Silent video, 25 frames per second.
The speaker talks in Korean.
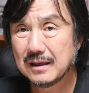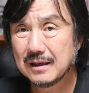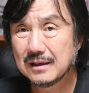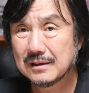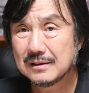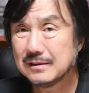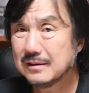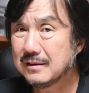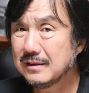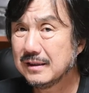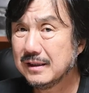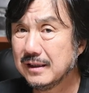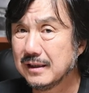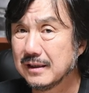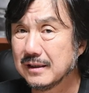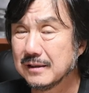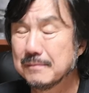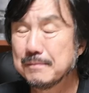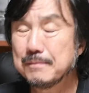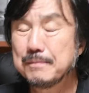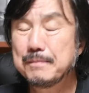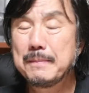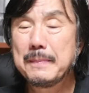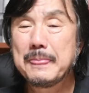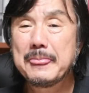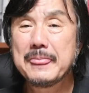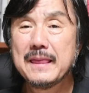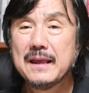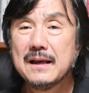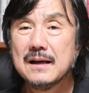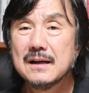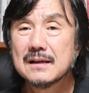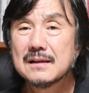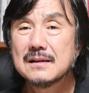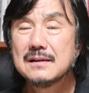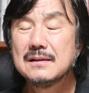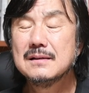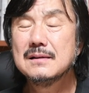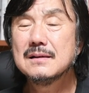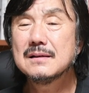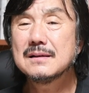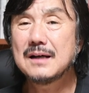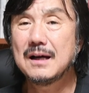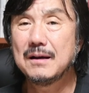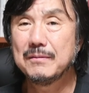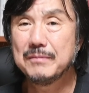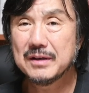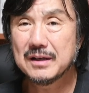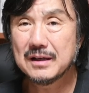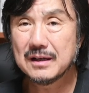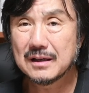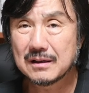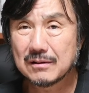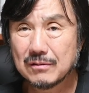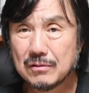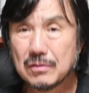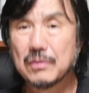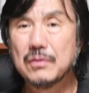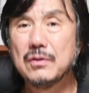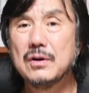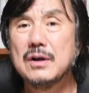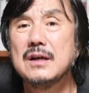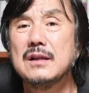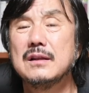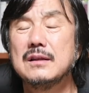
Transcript: 그러니 그 카메라로